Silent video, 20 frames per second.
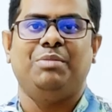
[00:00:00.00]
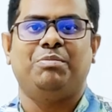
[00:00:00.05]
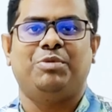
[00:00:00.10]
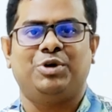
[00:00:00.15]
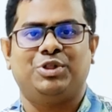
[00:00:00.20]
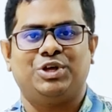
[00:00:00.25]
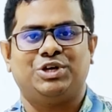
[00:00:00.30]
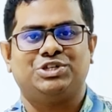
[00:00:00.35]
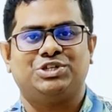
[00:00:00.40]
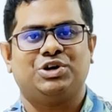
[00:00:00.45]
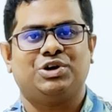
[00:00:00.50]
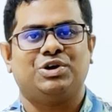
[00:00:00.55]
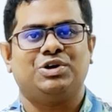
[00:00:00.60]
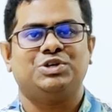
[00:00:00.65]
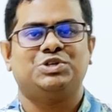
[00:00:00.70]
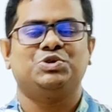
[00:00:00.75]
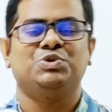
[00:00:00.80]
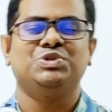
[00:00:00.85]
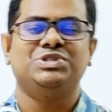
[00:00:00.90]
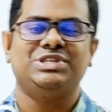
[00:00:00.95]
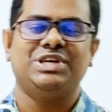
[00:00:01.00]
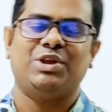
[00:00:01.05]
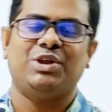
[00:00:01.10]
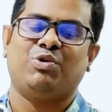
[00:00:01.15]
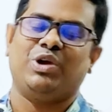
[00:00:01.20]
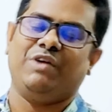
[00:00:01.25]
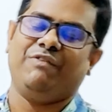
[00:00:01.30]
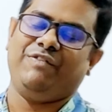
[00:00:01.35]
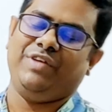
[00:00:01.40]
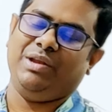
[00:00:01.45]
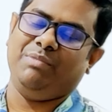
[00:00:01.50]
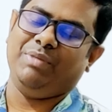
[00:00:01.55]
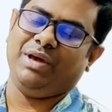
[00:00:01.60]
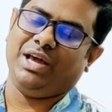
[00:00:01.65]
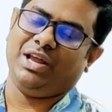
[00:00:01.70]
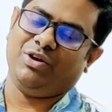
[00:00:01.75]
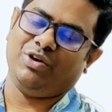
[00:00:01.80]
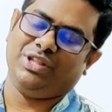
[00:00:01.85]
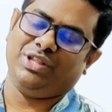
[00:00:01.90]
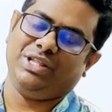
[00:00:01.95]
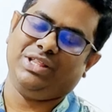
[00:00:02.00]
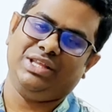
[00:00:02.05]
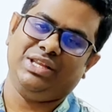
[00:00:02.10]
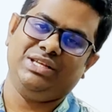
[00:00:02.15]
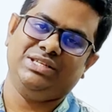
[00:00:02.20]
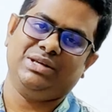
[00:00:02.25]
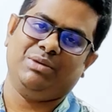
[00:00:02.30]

প্রিয় দর্শক শুনছেন ওনার ফিডব্যাকের কথা তিনি